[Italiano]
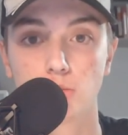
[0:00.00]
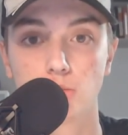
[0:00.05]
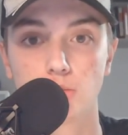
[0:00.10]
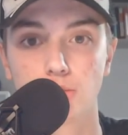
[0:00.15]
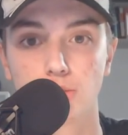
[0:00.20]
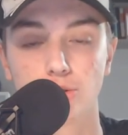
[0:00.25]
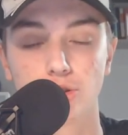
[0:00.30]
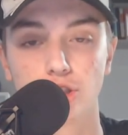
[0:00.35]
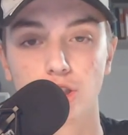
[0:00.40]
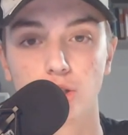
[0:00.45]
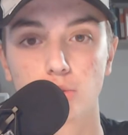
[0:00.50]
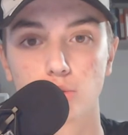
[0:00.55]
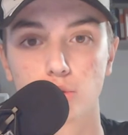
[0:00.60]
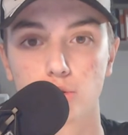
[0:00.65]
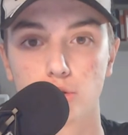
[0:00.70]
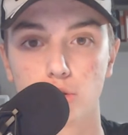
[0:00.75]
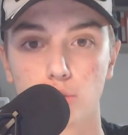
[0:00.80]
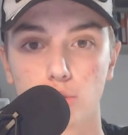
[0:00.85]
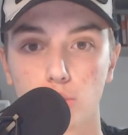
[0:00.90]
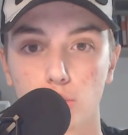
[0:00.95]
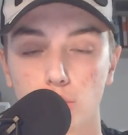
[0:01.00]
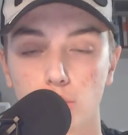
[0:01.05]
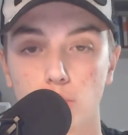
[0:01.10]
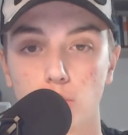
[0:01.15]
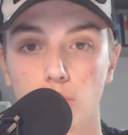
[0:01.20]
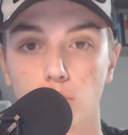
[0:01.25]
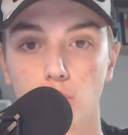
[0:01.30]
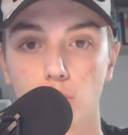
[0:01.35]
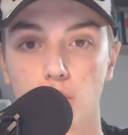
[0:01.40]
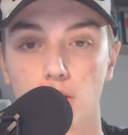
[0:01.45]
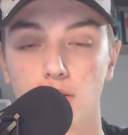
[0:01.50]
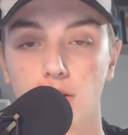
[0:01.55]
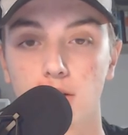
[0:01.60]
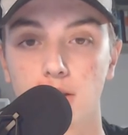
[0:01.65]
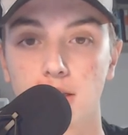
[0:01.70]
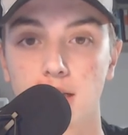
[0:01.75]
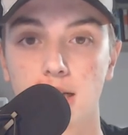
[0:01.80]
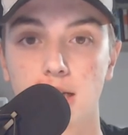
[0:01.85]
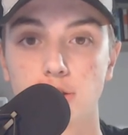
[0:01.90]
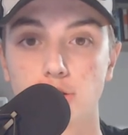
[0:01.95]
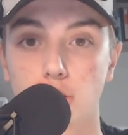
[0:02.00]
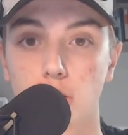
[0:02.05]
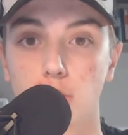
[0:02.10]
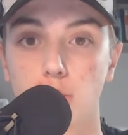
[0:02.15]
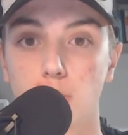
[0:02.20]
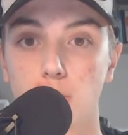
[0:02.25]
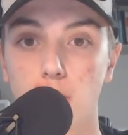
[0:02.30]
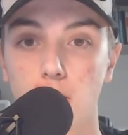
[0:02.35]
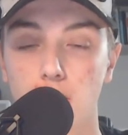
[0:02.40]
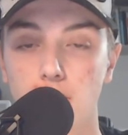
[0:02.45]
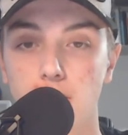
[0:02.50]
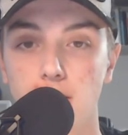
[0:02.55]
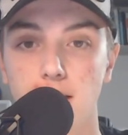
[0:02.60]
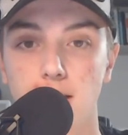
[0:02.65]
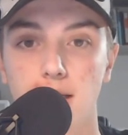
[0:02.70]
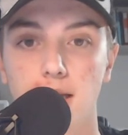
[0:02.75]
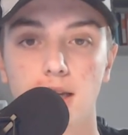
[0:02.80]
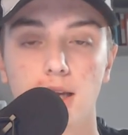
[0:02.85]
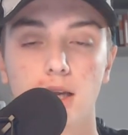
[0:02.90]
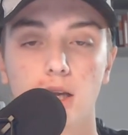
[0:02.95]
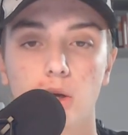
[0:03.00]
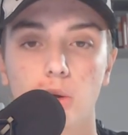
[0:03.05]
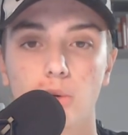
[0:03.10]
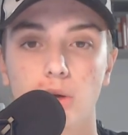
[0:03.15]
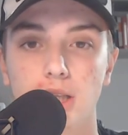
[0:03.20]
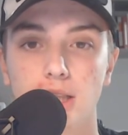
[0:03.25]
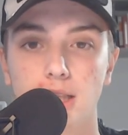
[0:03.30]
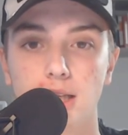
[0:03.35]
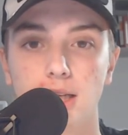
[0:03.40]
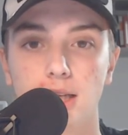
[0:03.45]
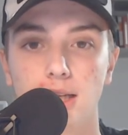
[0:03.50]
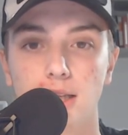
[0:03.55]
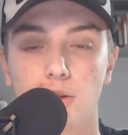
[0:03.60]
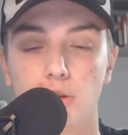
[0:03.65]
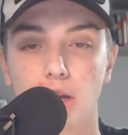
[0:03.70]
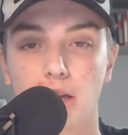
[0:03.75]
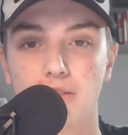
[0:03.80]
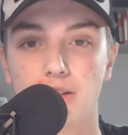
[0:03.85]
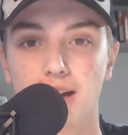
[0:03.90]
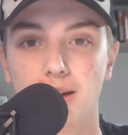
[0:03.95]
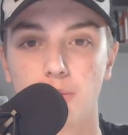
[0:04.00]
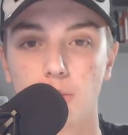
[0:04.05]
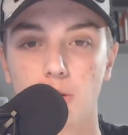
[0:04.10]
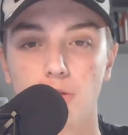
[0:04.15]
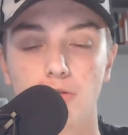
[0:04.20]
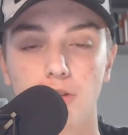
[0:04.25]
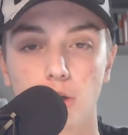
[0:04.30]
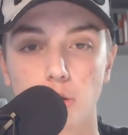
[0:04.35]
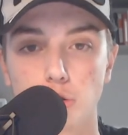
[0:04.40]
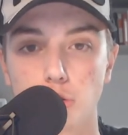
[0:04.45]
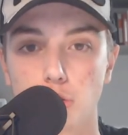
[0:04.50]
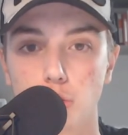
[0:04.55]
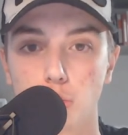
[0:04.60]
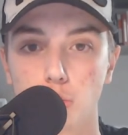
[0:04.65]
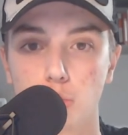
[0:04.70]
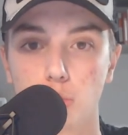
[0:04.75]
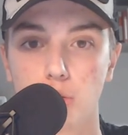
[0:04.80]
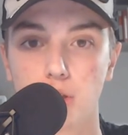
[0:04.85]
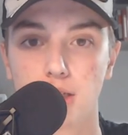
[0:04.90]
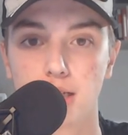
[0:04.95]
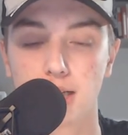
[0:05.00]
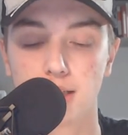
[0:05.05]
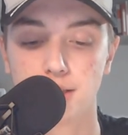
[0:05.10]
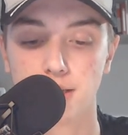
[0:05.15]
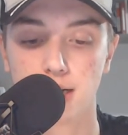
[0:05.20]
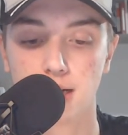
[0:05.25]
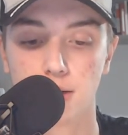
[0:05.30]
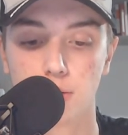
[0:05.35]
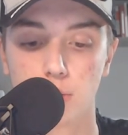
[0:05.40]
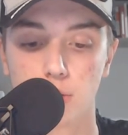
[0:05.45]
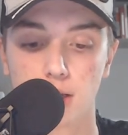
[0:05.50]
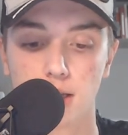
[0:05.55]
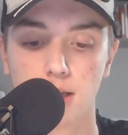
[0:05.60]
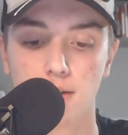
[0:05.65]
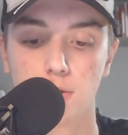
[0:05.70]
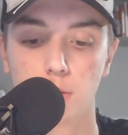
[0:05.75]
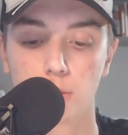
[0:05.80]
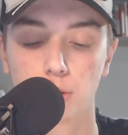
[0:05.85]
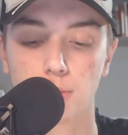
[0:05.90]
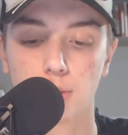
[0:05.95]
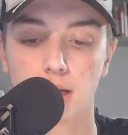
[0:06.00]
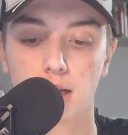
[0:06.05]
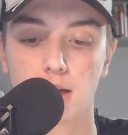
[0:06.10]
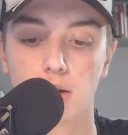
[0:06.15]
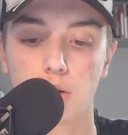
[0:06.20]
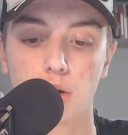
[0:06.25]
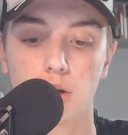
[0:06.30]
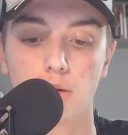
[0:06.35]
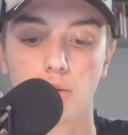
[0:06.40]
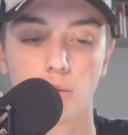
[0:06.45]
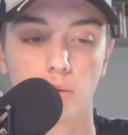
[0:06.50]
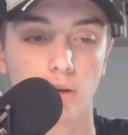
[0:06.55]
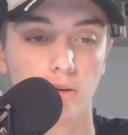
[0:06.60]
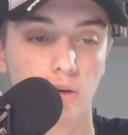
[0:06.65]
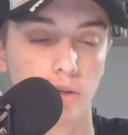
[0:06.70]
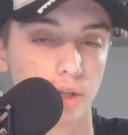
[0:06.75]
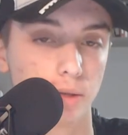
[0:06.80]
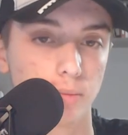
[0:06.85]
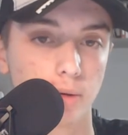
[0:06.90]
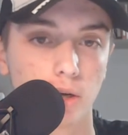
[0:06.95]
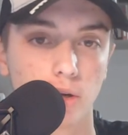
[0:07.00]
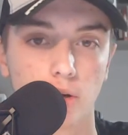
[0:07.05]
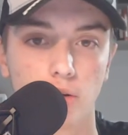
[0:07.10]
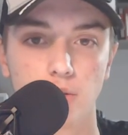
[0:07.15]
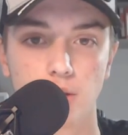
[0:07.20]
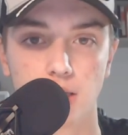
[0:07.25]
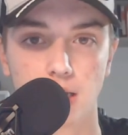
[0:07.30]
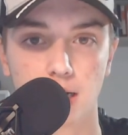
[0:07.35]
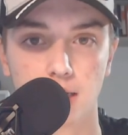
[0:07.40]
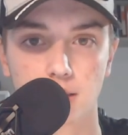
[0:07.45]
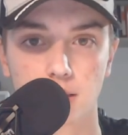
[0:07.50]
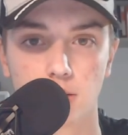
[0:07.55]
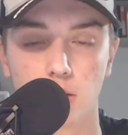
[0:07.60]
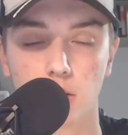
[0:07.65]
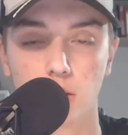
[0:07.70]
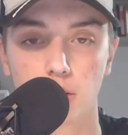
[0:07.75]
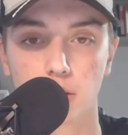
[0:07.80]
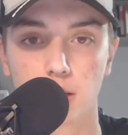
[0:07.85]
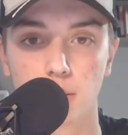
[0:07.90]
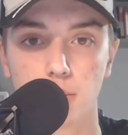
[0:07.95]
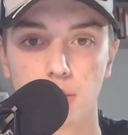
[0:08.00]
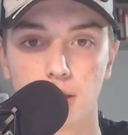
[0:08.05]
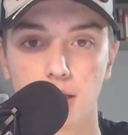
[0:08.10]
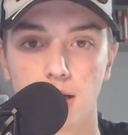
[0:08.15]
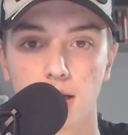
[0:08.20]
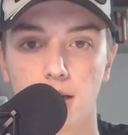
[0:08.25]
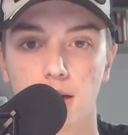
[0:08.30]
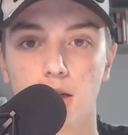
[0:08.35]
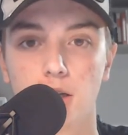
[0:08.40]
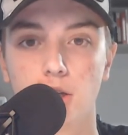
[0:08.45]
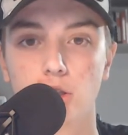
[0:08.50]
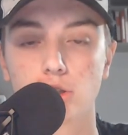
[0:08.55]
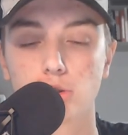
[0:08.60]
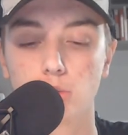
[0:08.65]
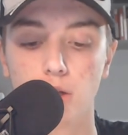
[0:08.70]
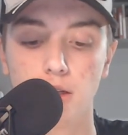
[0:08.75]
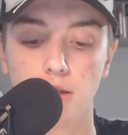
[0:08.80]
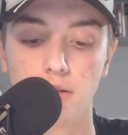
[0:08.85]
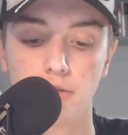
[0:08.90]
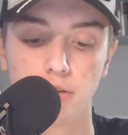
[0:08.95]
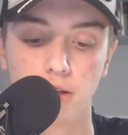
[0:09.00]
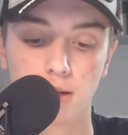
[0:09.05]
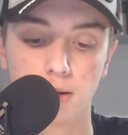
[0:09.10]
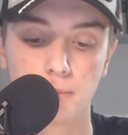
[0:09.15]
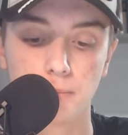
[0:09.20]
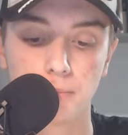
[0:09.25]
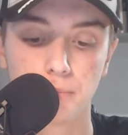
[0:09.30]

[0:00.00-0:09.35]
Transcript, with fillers: non c'era un sostituto, una volta ha giocato Boveli, quindi non avevamo il vero sostituto di Cagnano che è venuto a mancare una, una volta per Covid e l'altra volta per squalifica.